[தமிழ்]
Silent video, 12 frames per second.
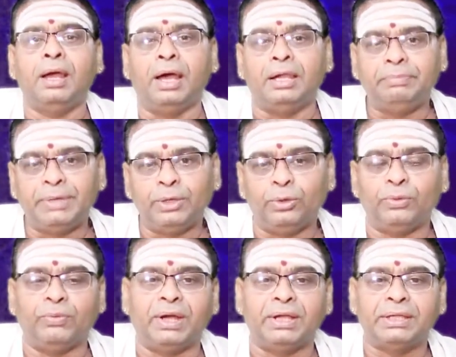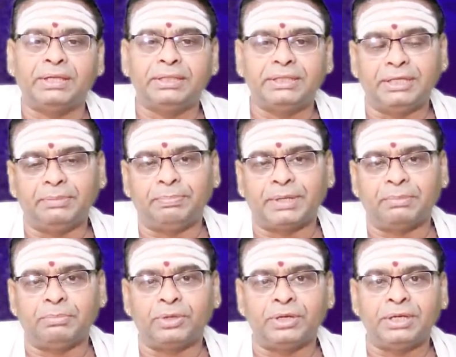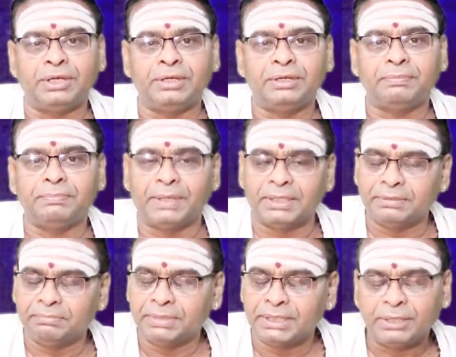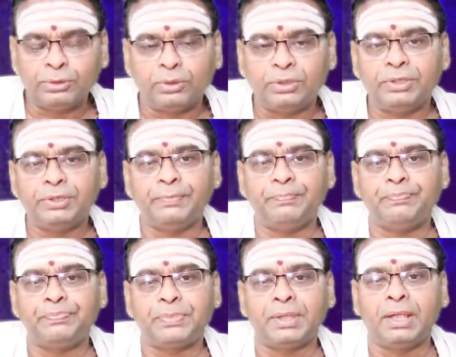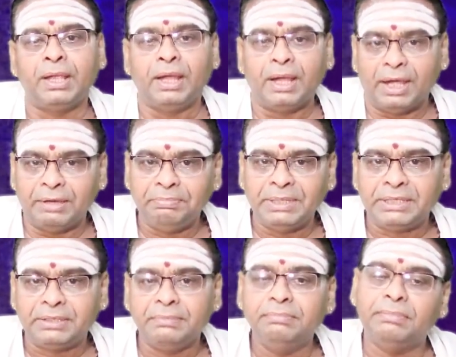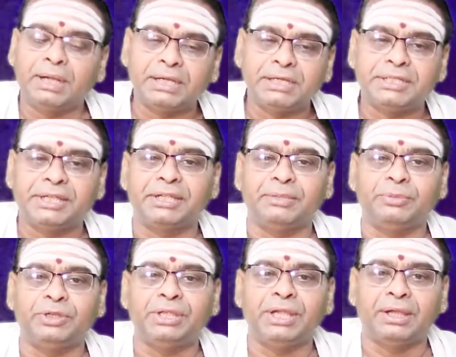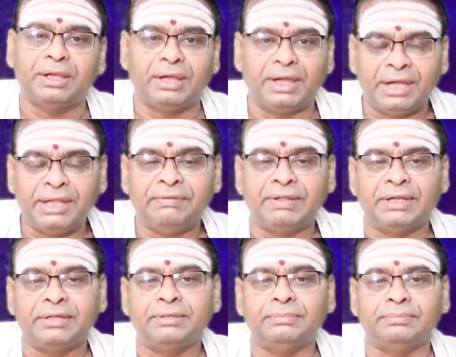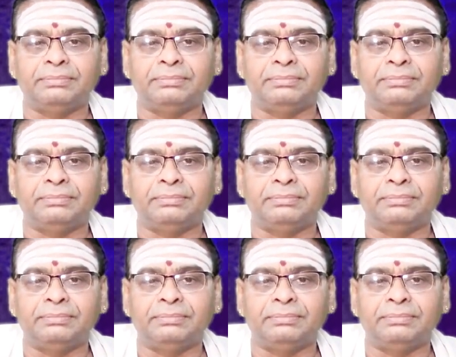அன்பே உருவான திருப்பரம்பொருளின் பாதம் பணிந்து கொண்டு அன்பிற்கும் மகிழ்ச்சிக்கும் உரிய அனைவருக்கும்